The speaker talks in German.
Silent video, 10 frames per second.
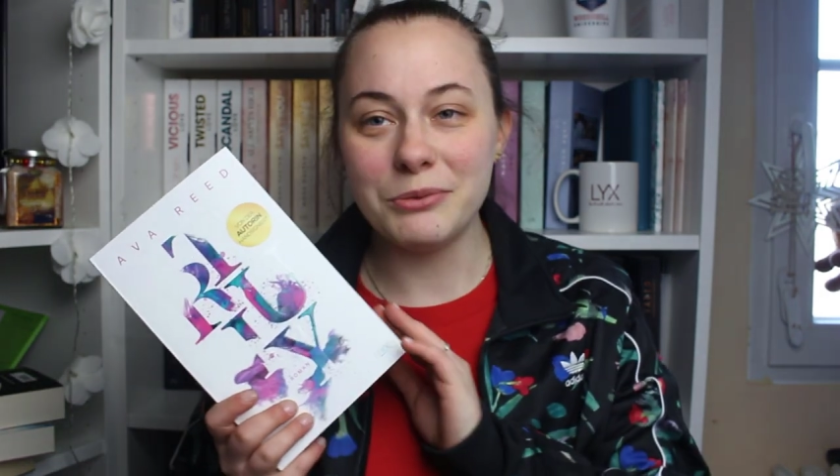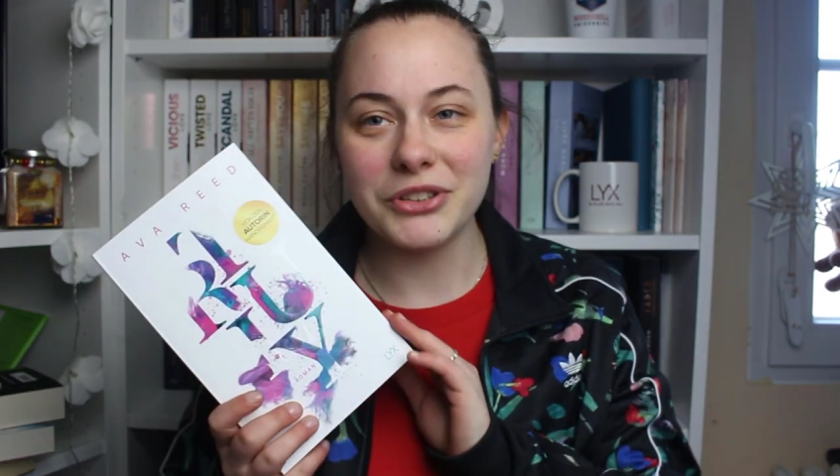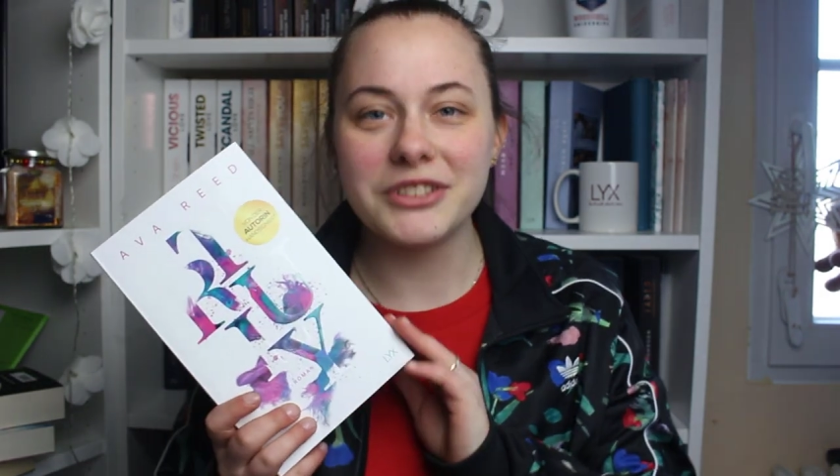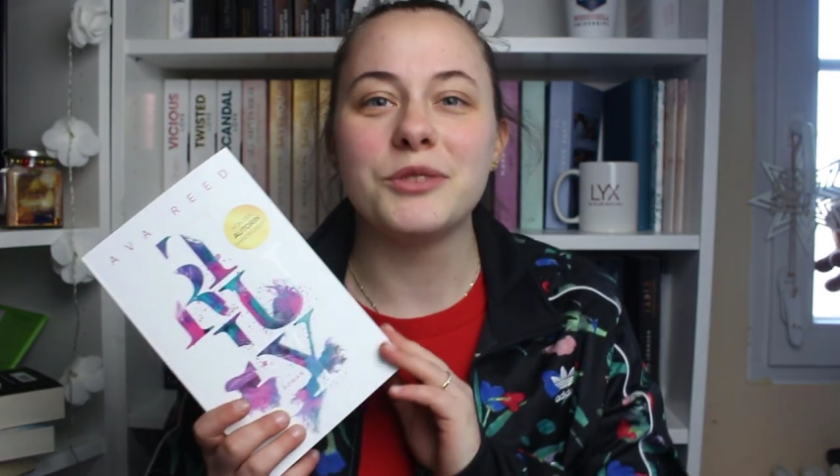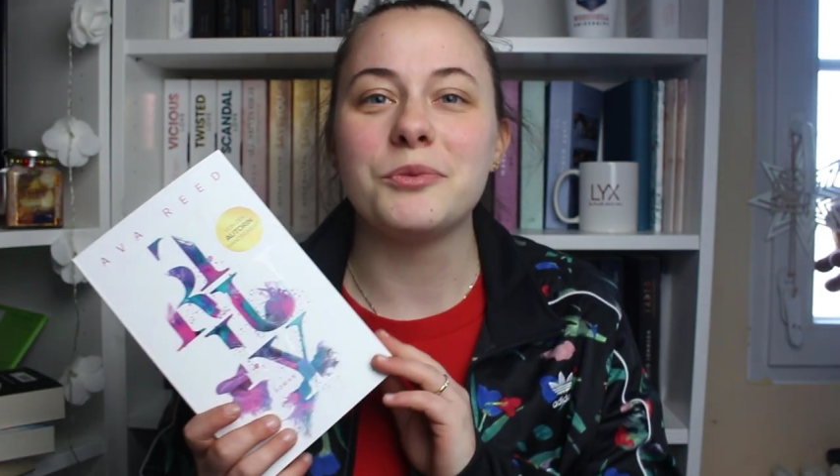
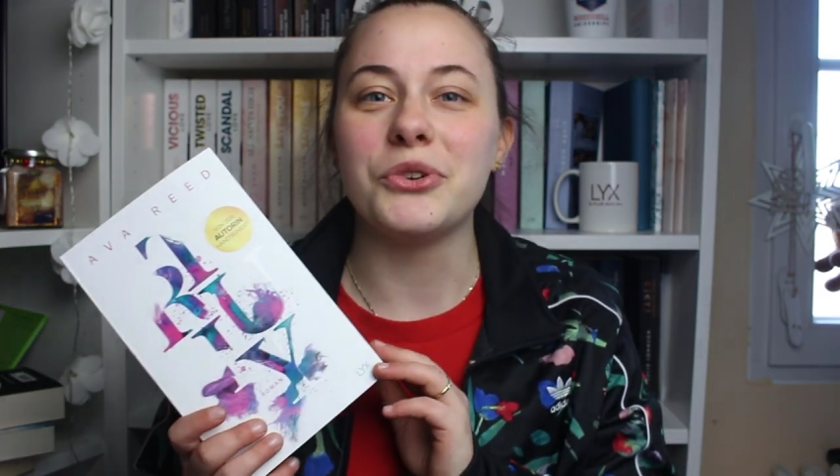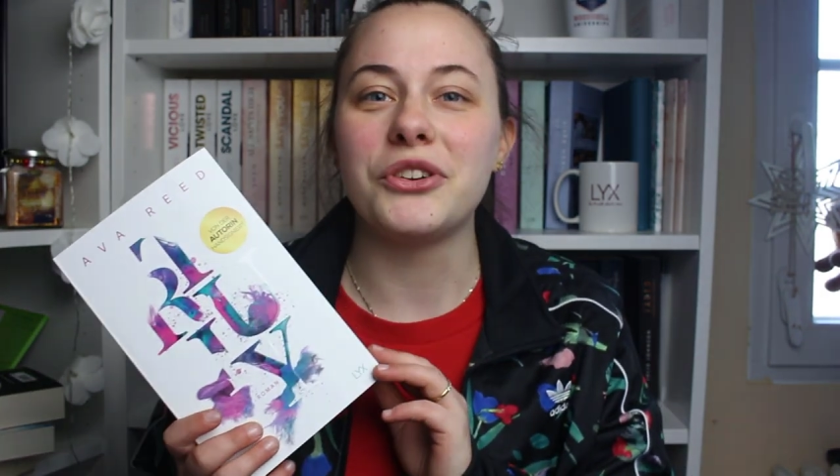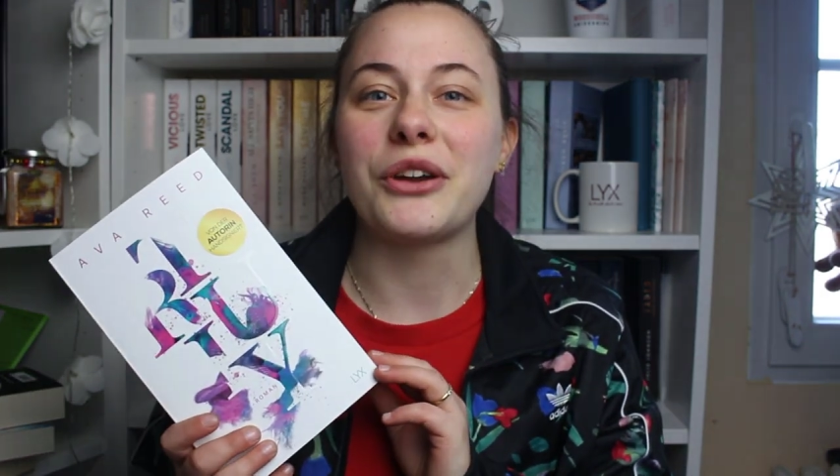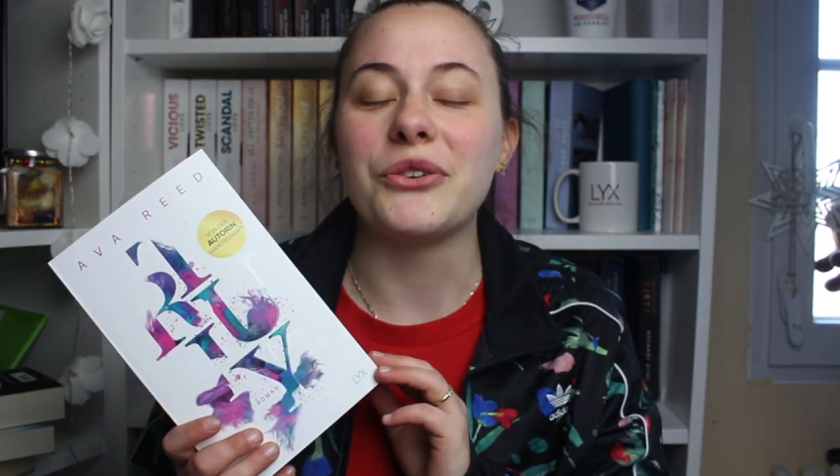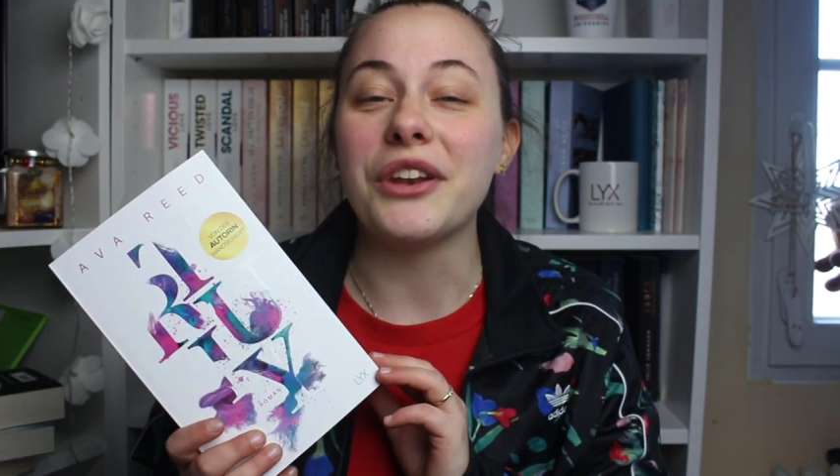unsere
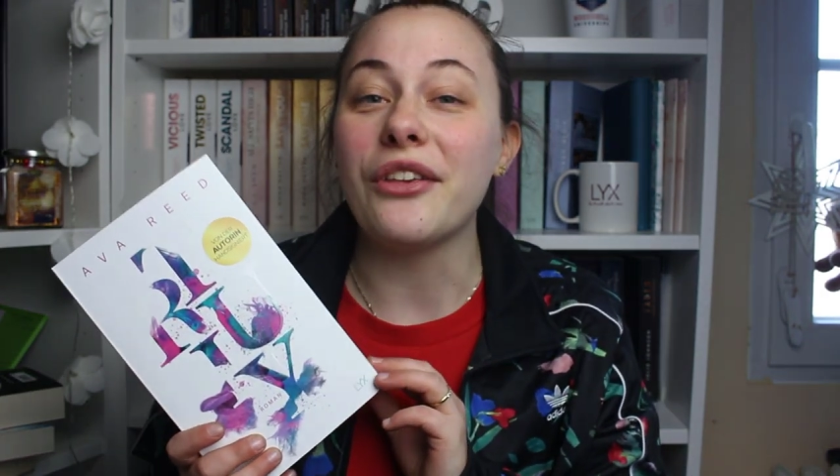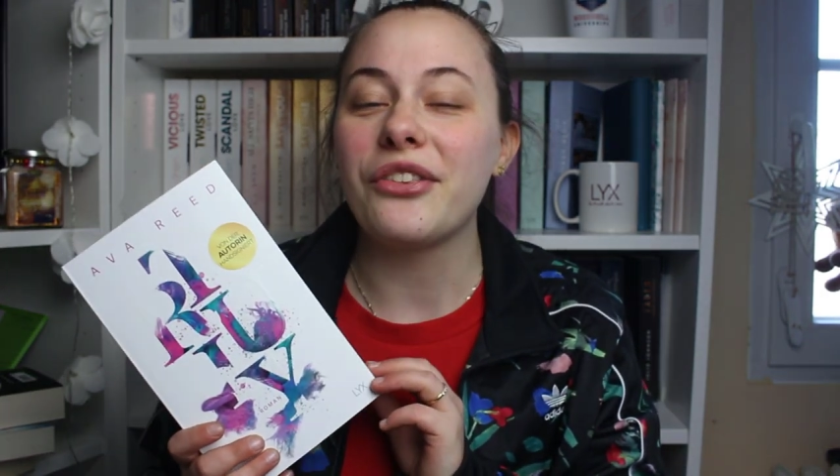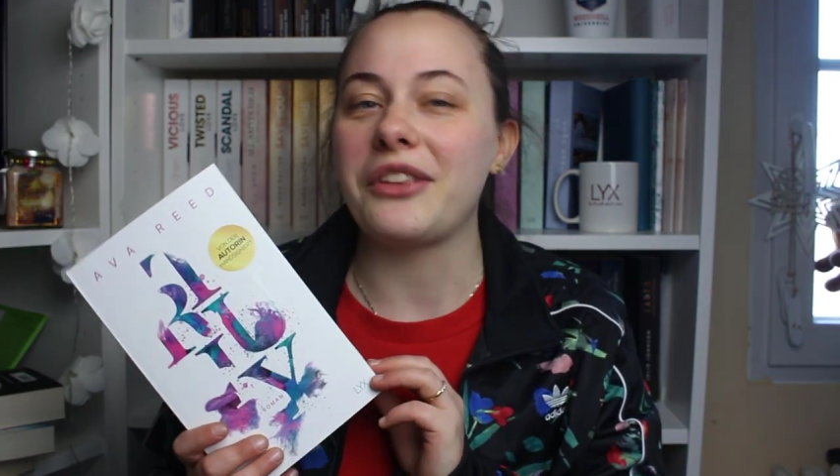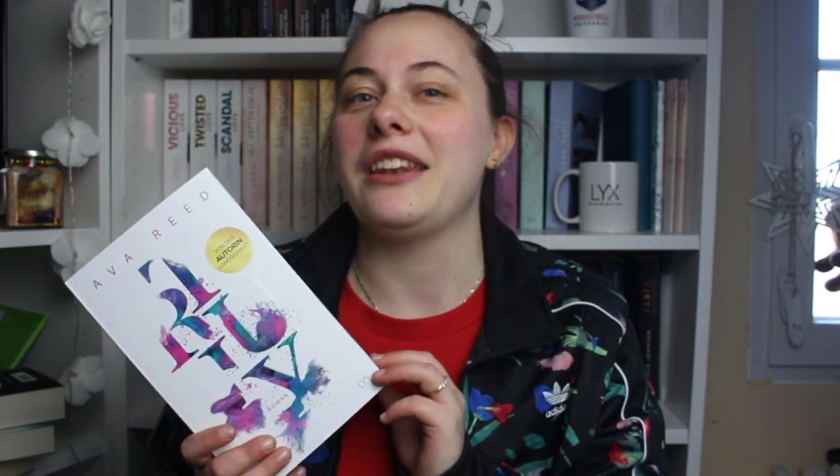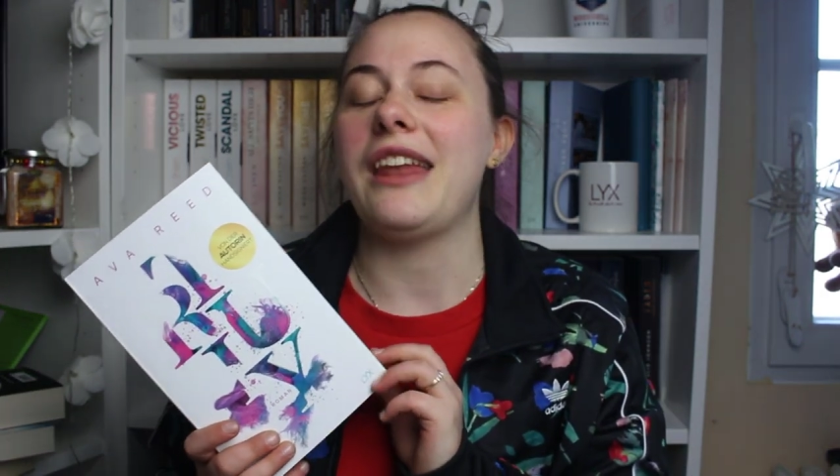
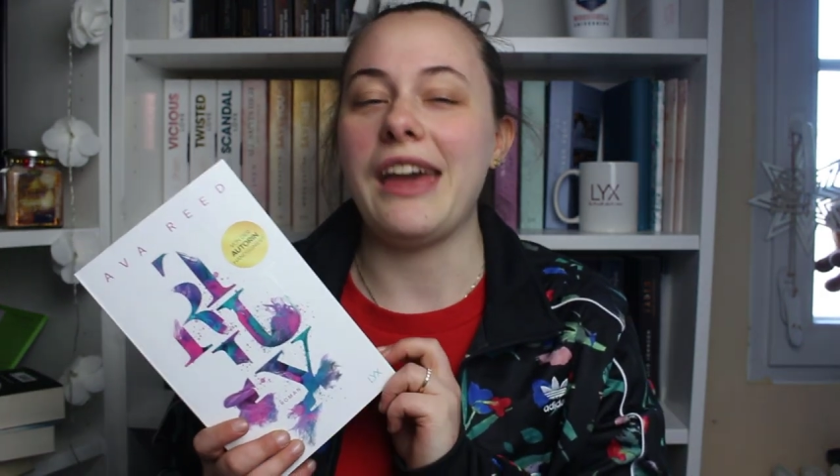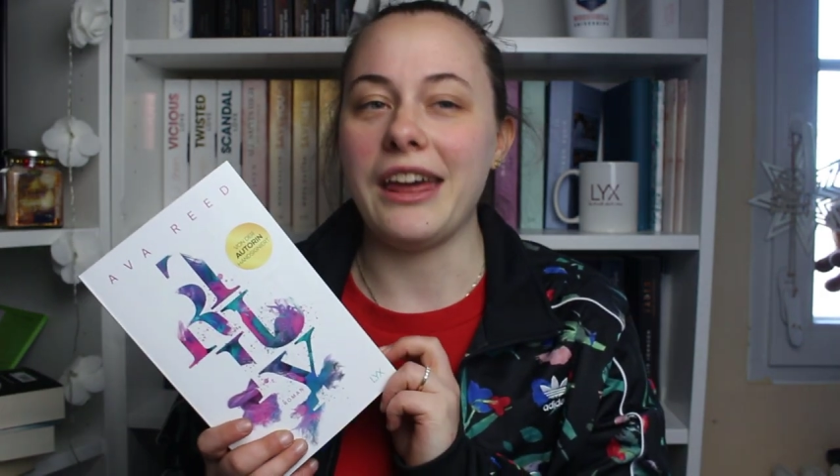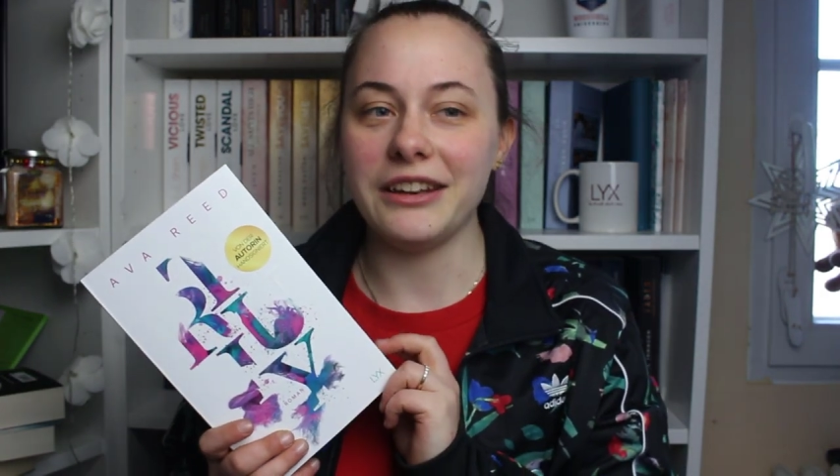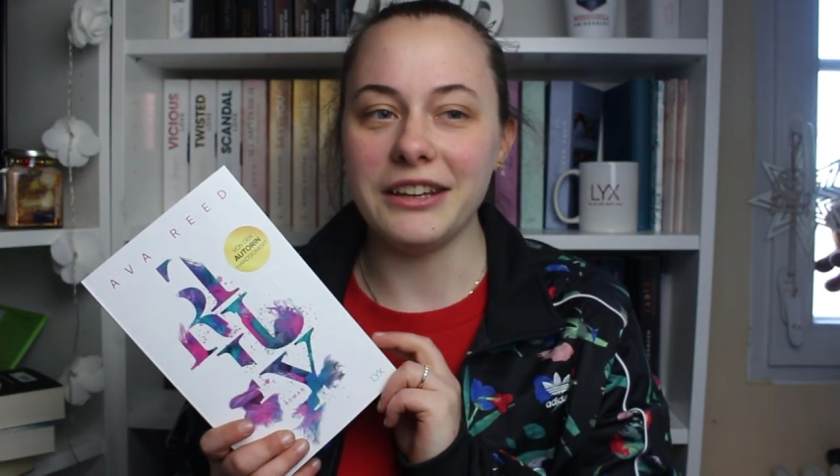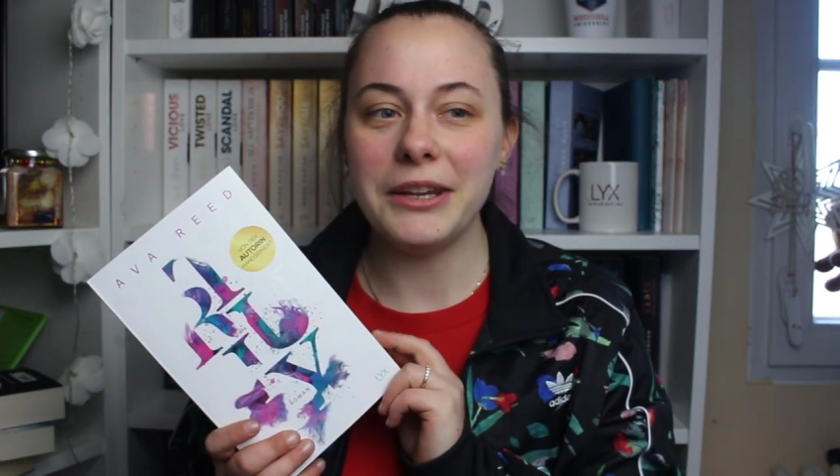Protagonistin
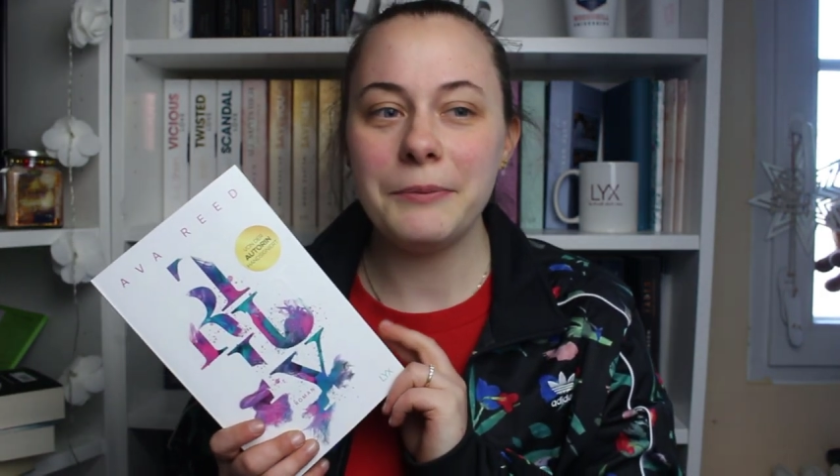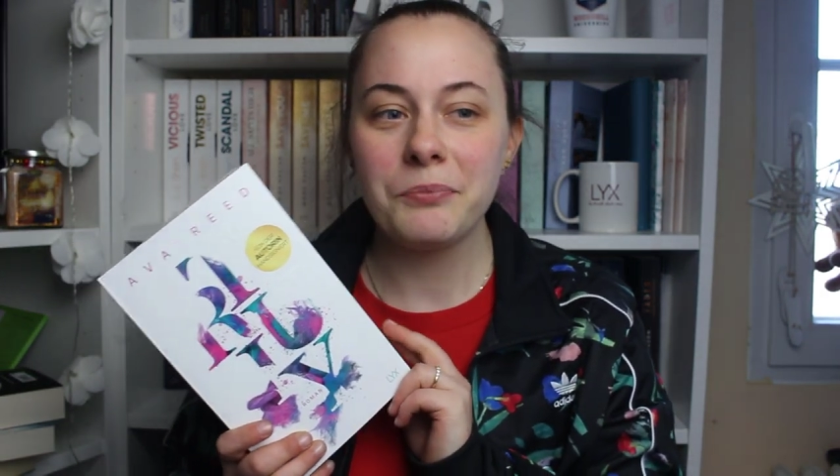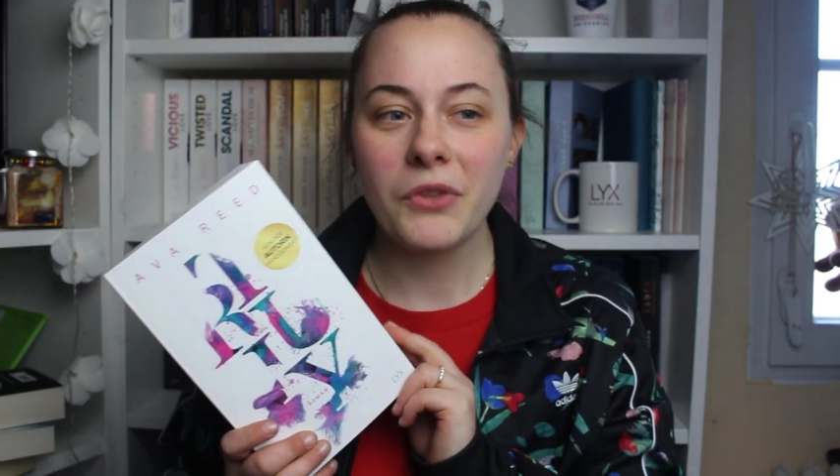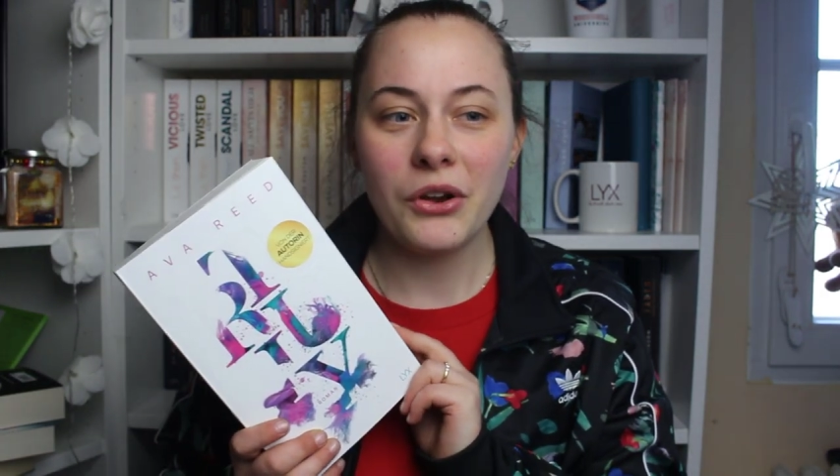Andy.